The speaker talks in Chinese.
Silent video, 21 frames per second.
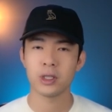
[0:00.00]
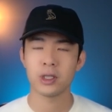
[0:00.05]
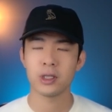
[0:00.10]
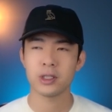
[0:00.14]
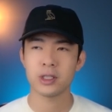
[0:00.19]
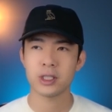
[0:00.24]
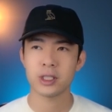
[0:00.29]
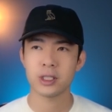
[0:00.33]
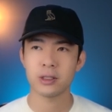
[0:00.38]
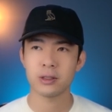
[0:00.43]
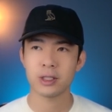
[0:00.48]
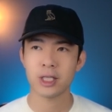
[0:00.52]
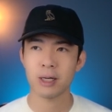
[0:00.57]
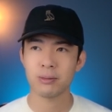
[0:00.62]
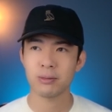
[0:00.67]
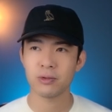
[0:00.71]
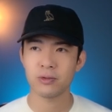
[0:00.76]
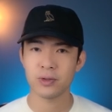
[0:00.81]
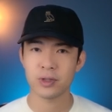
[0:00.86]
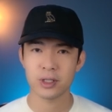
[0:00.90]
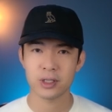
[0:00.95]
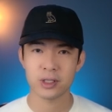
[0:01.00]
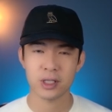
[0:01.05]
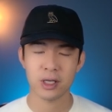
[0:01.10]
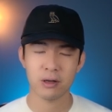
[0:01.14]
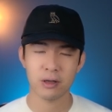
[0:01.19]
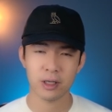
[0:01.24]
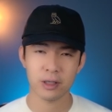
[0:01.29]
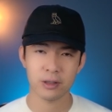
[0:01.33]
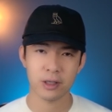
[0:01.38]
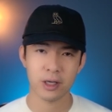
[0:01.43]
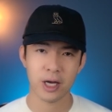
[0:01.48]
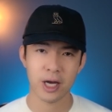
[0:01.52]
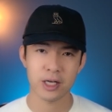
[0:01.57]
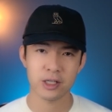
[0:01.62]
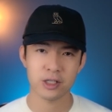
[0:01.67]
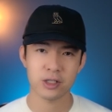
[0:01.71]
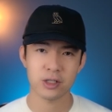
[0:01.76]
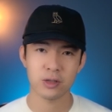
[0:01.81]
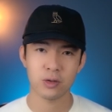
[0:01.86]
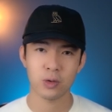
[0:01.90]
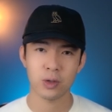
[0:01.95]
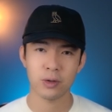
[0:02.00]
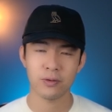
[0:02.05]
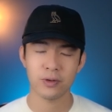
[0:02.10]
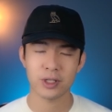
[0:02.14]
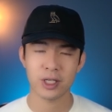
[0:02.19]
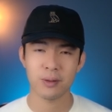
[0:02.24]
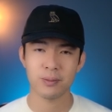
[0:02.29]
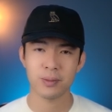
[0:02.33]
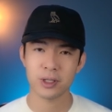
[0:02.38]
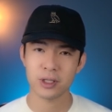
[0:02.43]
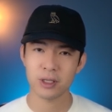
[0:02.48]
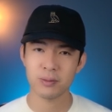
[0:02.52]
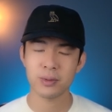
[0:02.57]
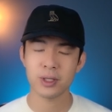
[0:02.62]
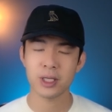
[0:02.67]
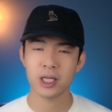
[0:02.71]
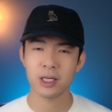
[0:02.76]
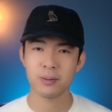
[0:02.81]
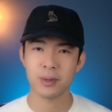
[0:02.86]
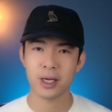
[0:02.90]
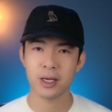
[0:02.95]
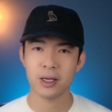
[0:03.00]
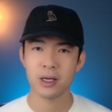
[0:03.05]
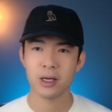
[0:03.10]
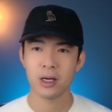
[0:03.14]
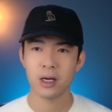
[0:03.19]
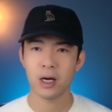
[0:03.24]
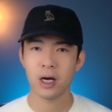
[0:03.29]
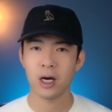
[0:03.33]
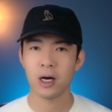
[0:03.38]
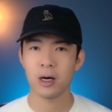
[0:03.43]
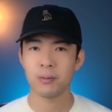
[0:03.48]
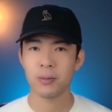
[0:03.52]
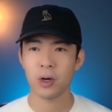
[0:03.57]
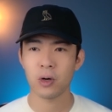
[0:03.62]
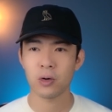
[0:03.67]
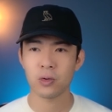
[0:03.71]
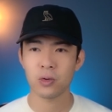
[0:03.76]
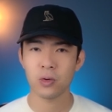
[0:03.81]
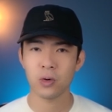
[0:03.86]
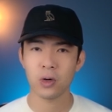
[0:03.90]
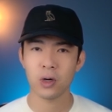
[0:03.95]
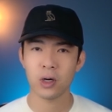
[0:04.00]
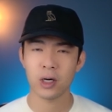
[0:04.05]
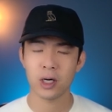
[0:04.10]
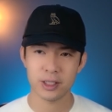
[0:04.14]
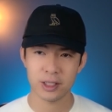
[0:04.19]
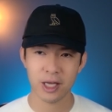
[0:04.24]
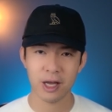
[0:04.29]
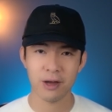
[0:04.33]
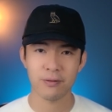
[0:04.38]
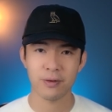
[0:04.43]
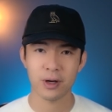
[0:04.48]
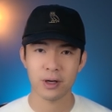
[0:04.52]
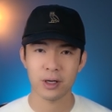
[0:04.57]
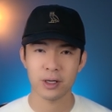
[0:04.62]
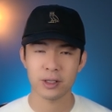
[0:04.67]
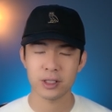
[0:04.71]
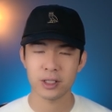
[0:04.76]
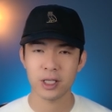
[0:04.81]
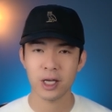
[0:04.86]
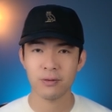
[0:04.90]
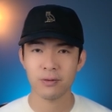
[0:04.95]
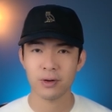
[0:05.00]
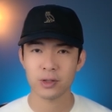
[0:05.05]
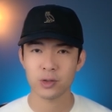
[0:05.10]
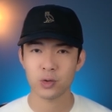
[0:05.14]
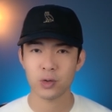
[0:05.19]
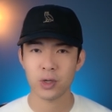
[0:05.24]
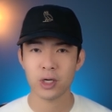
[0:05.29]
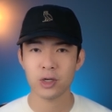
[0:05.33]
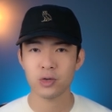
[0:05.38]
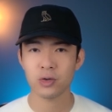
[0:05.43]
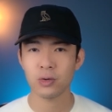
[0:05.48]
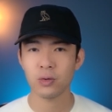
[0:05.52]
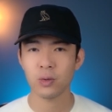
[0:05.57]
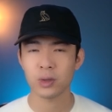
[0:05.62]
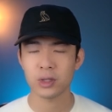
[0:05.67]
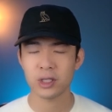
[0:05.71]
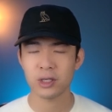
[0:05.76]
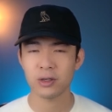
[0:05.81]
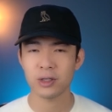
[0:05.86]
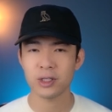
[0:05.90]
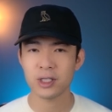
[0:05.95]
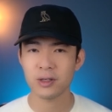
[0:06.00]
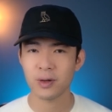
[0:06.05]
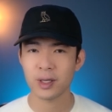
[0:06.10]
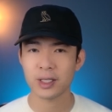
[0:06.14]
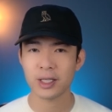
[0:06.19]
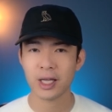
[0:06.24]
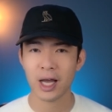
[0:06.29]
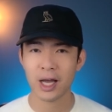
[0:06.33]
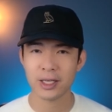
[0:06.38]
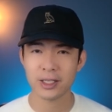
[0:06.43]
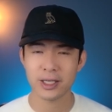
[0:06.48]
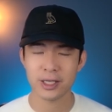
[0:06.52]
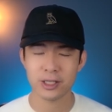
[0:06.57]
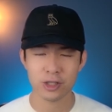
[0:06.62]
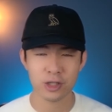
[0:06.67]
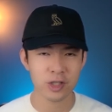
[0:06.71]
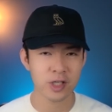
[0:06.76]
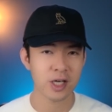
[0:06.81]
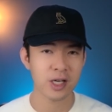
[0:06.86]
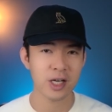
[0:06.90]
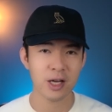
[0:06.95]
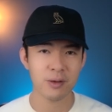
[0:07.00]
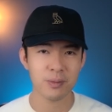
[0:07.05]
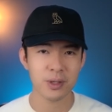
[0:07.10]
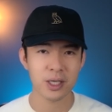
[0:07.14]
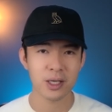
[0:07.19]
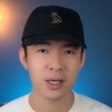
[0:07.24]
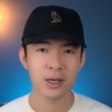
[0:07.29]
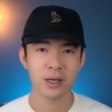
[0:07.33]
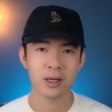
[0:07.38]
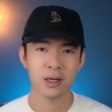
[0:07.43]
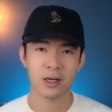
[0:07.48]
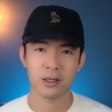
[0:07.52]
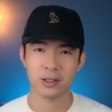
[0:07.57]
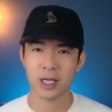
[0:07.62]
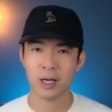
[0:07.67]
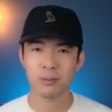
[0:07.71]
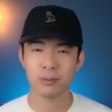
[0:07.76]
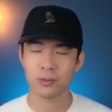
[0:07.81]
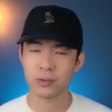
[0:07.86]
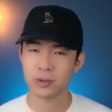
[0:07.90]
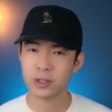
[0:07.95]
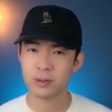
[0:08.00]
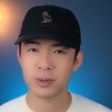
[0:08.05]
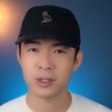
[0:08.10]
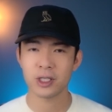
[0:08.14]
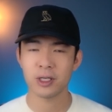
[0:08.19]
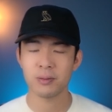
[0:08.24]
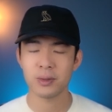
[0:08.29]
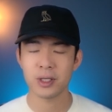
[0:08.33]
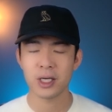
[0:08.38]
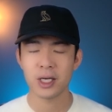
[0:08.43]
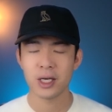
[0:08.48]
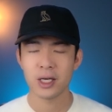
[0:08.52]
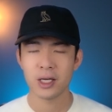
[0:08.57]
的这个大部分的仓量呢，还是会放在比特币里面啊，包括以太坊啊。以太坊虽然说我定义为它也是山寨币啊，它不是比特币，